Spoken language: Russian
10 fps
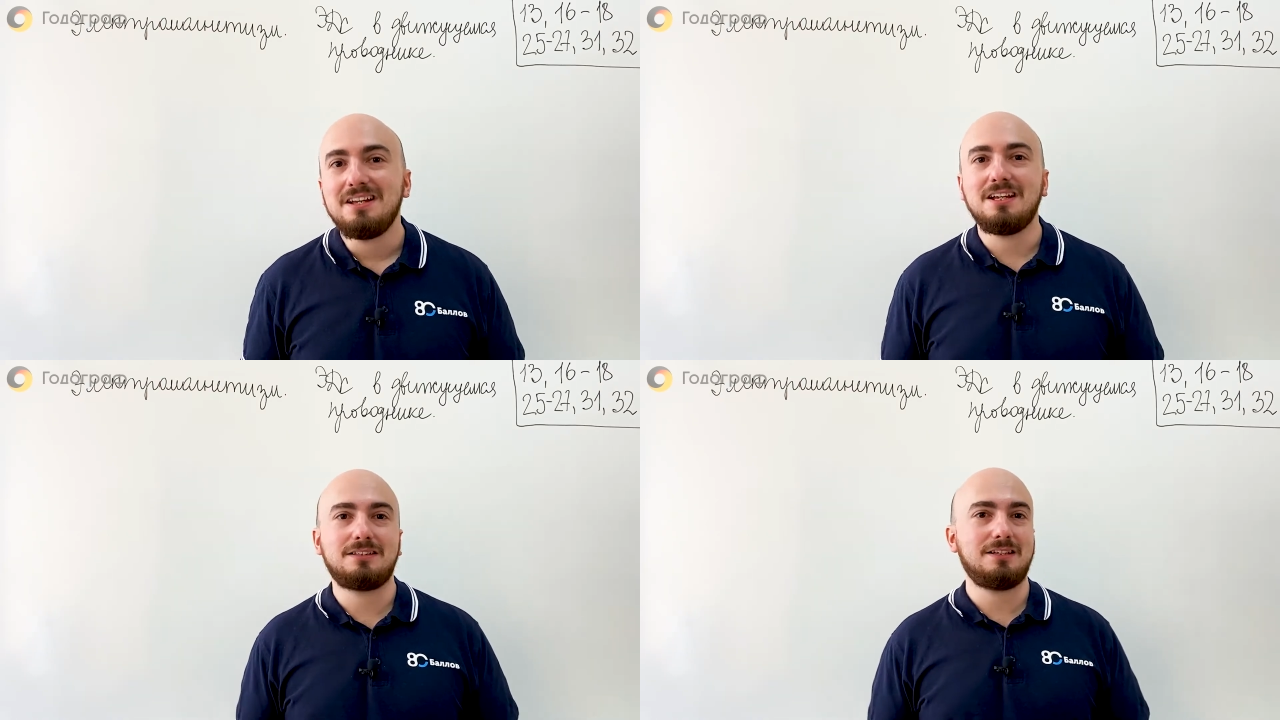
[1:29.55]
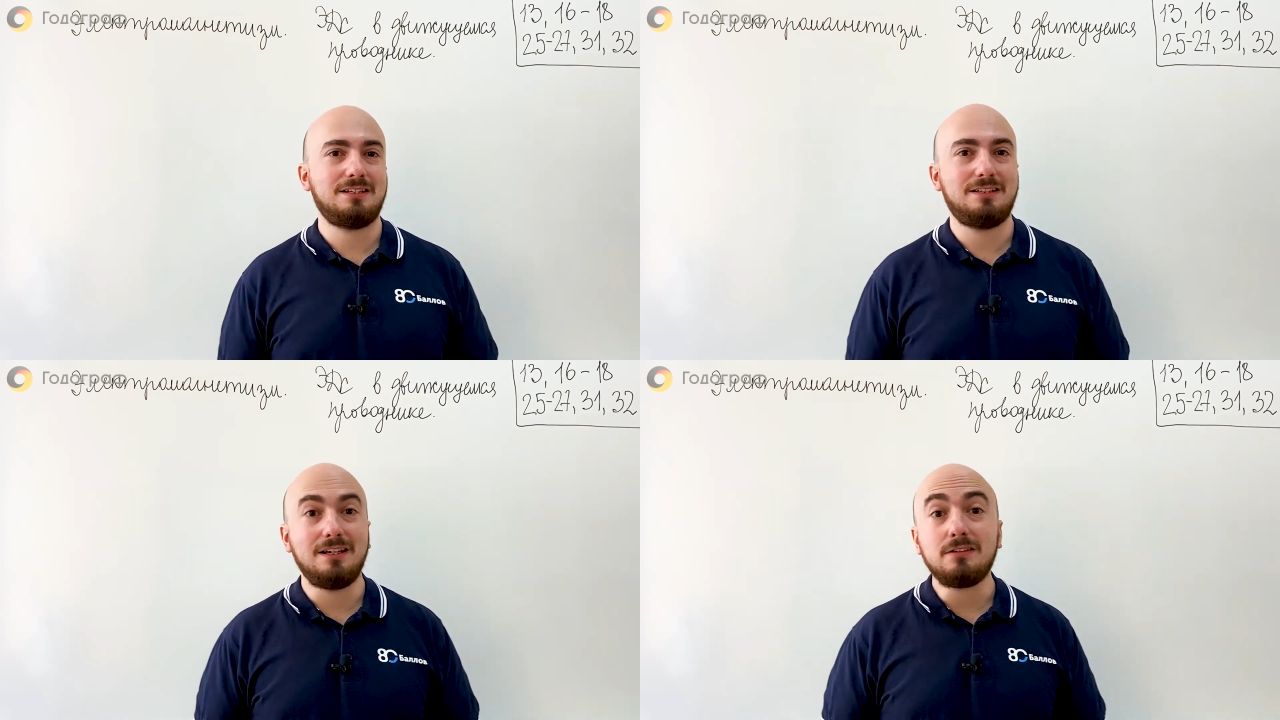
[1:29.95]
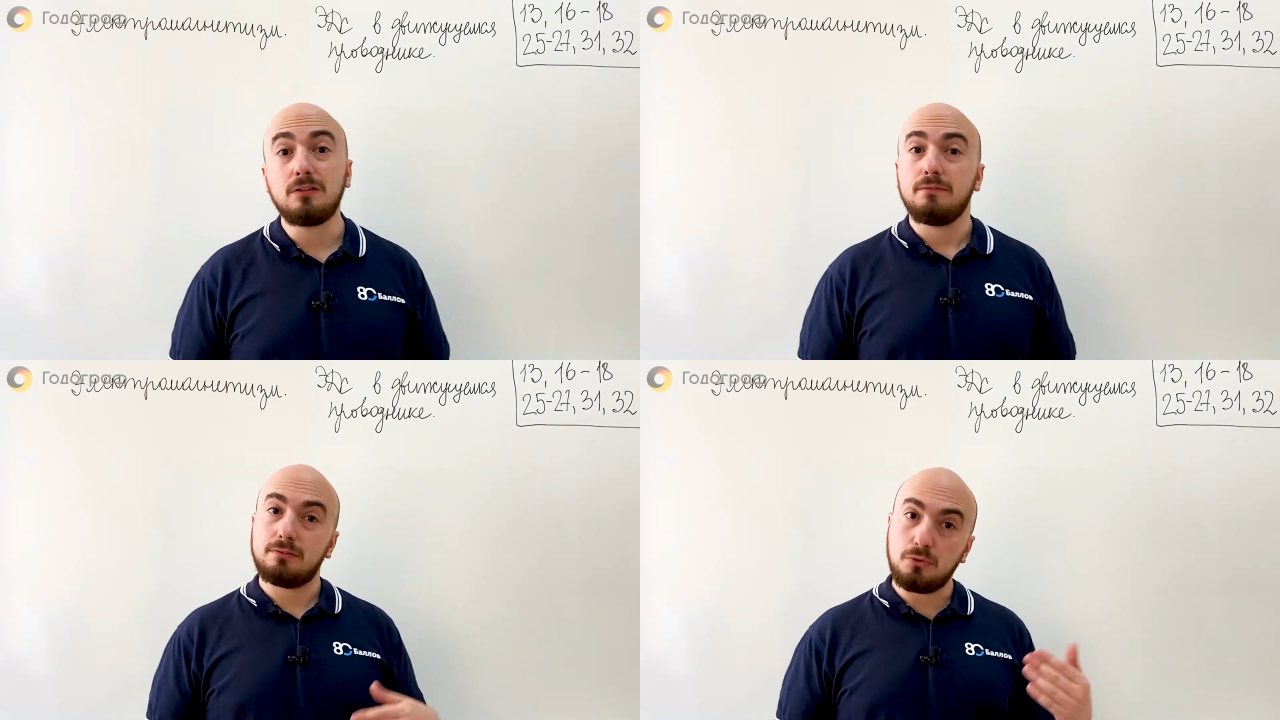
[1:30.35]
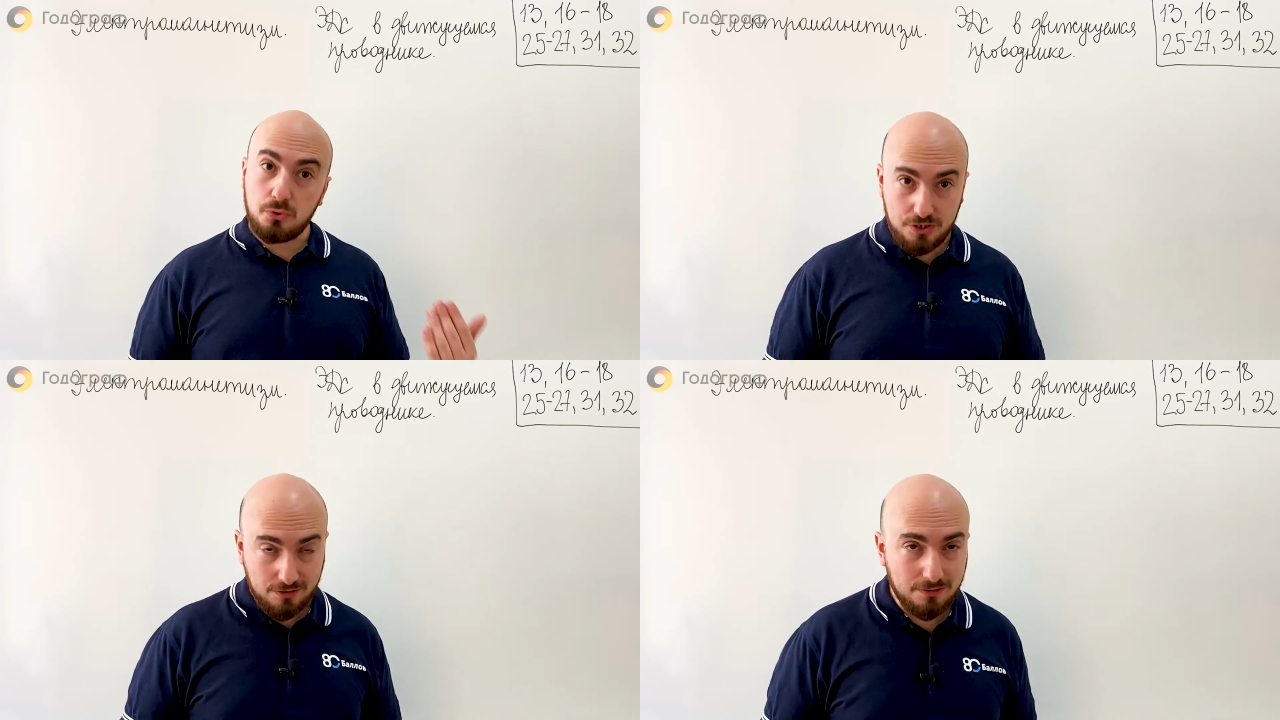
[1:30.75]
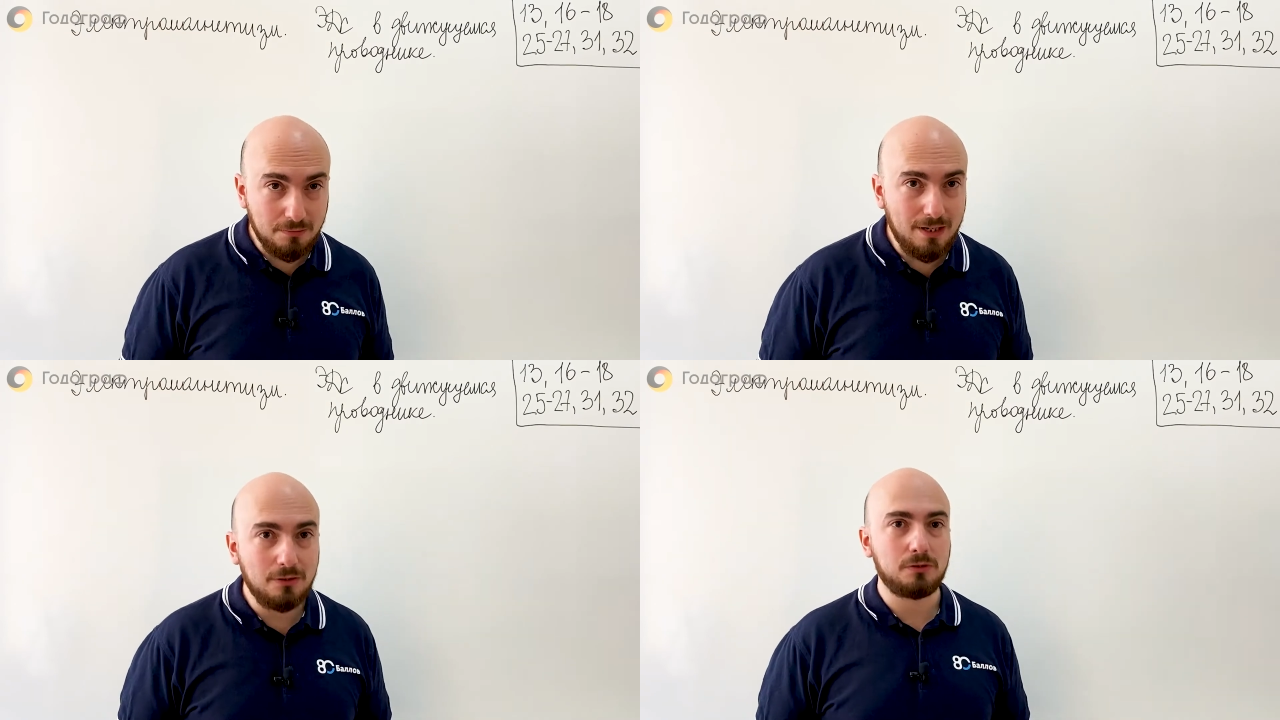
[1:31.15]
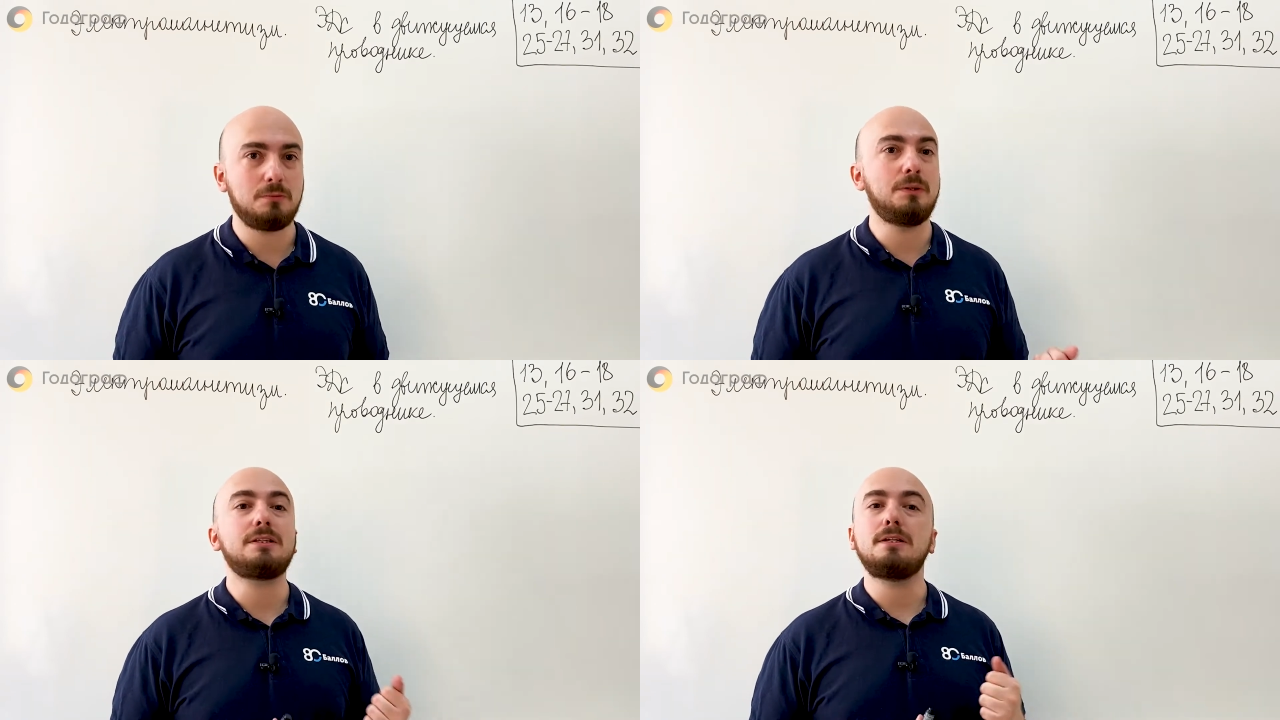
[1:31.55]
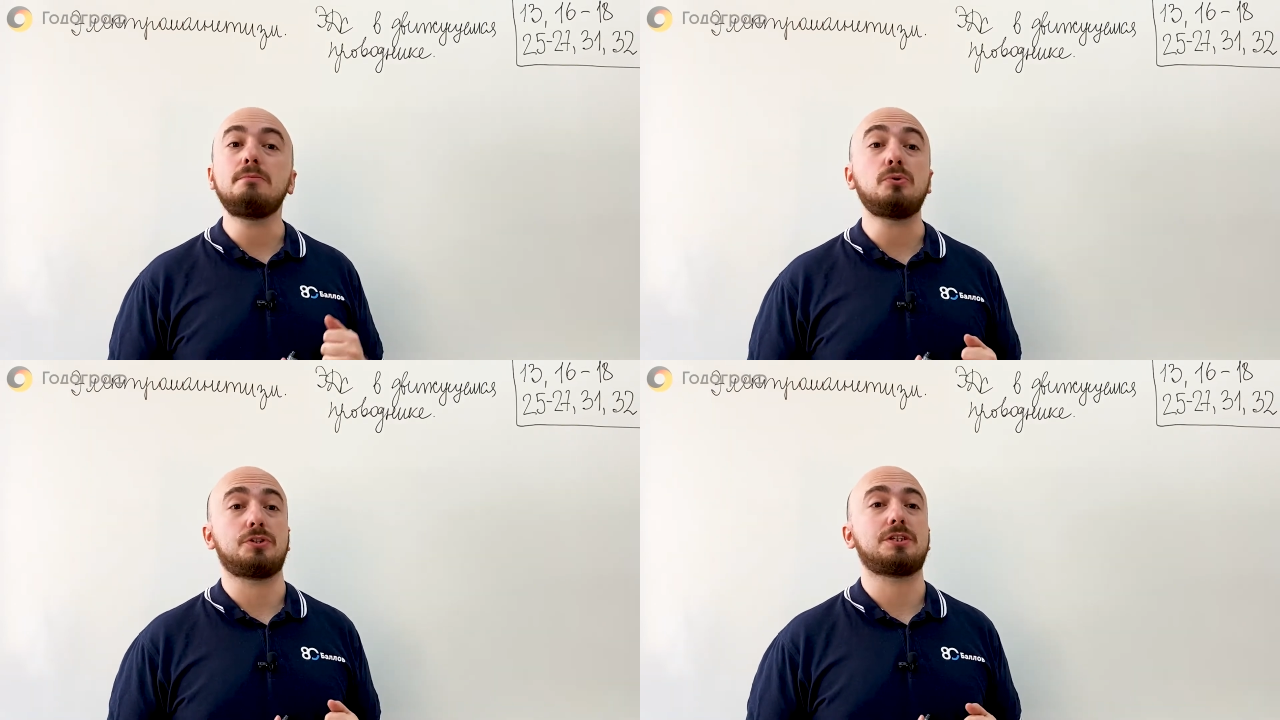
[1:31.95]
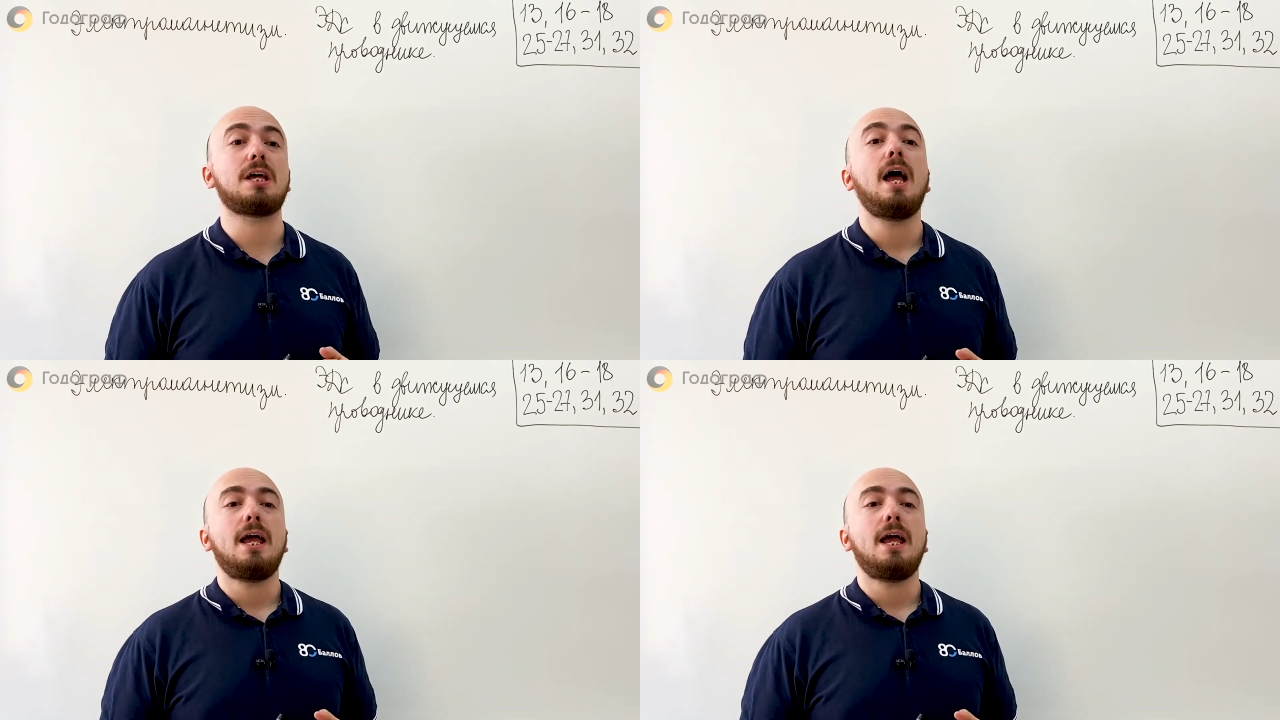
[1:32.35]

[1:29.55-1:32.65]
этой ЭДС в случае самолета быть не может.